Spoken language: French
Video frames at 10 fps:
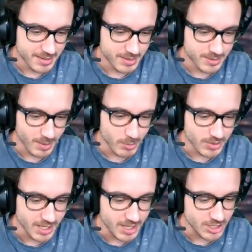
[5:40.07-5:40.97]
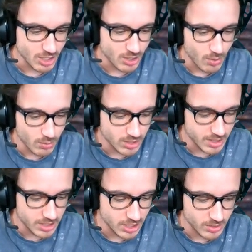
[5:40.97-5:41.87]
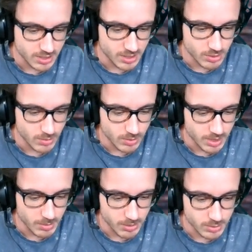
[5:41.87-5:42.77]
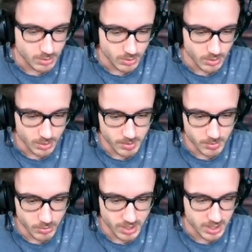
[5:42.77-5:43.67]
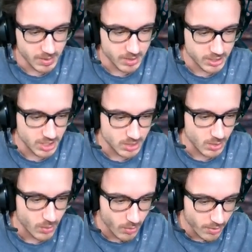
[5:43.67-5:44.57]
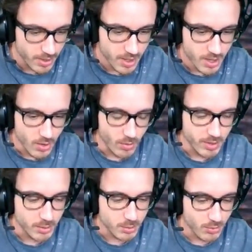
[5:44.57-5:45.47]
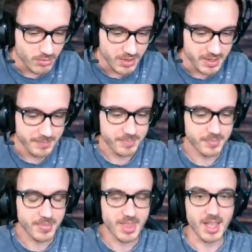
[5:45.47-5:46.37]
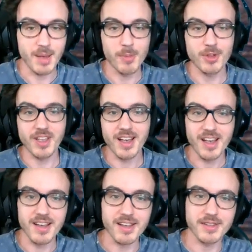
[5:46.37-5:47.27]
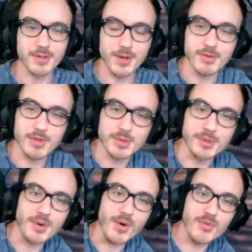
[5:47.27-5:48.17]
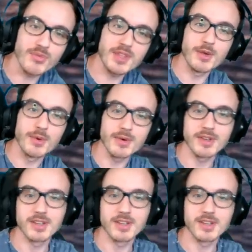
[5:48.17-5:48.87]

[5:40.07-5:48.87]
Dans le motel, chargeur rond, je l'ai déjà. Je crois que c'est celui notamment qui est sur euh, mon AK, voilà, chargeur rond. On a trouvé un mode rare dans la voiture en vidéo.